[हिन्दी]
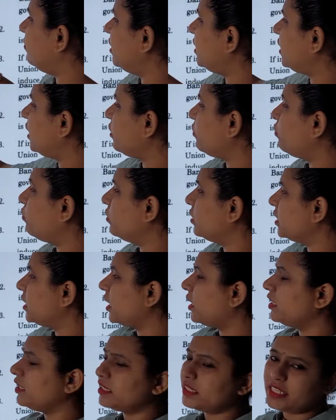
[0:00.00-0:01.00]
इनमें से कौन
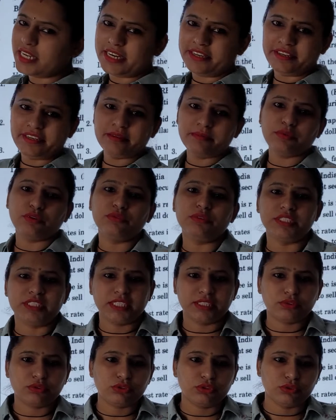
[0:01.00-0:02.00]
सा इस लैंडिंग
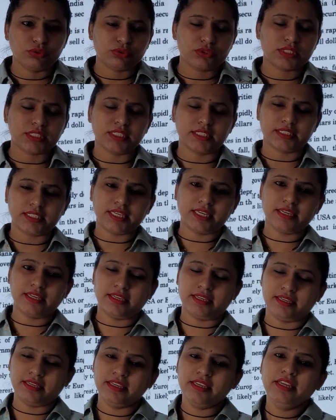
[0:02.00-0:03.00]
प्रोविज़न को यूज़ करता
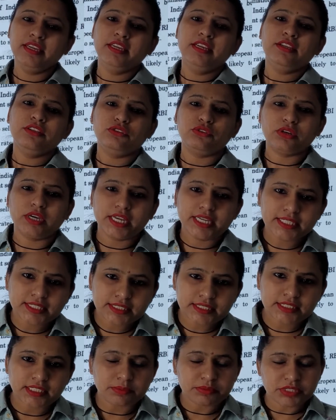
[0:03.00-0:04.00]
है तो
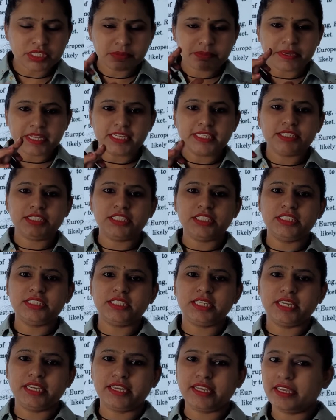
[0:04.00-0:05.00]
गैस सबसे पहली चीज़
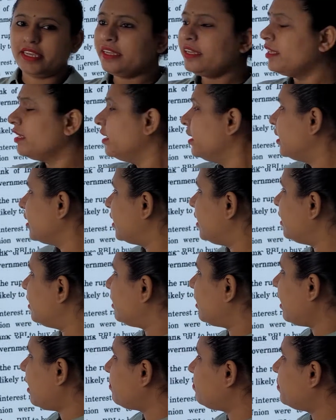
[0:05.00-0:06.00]
ये है कि
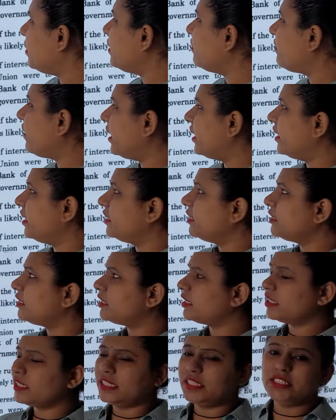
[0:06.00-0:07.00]
रैपिड
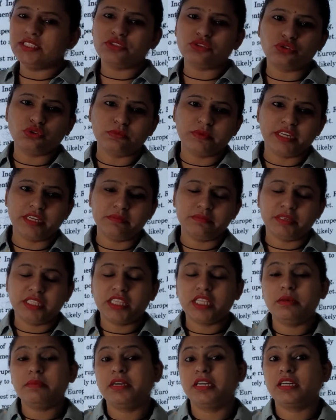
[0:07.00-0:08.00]
फाइनेंस इंस्ट्रूमेंट
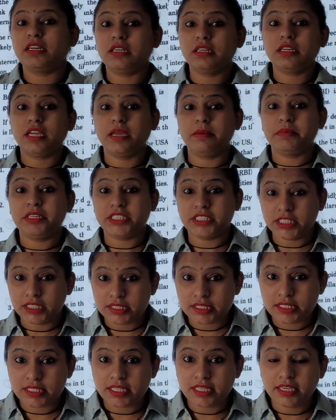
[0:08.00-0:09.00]
मतलब अगर
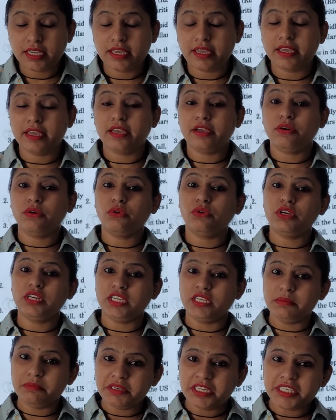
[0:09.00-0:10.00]
एमरजेंसी है और
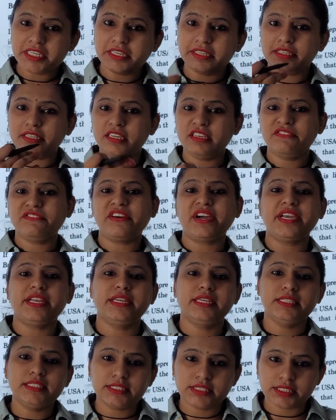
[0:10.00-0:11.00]
इमीडिएटली
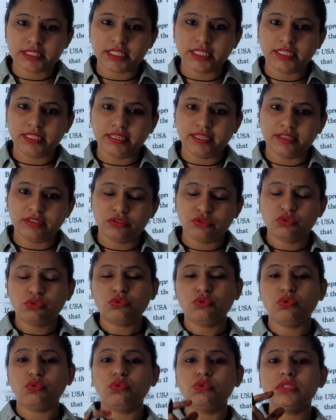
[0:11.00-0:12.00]
फाइनेंस चाहिए तो
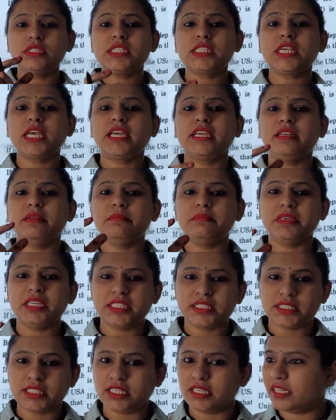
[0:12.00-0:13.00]
कौन सा इनमें
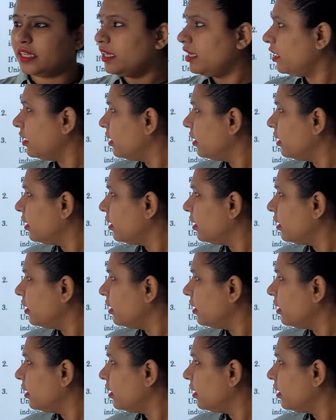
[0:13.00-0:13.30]
से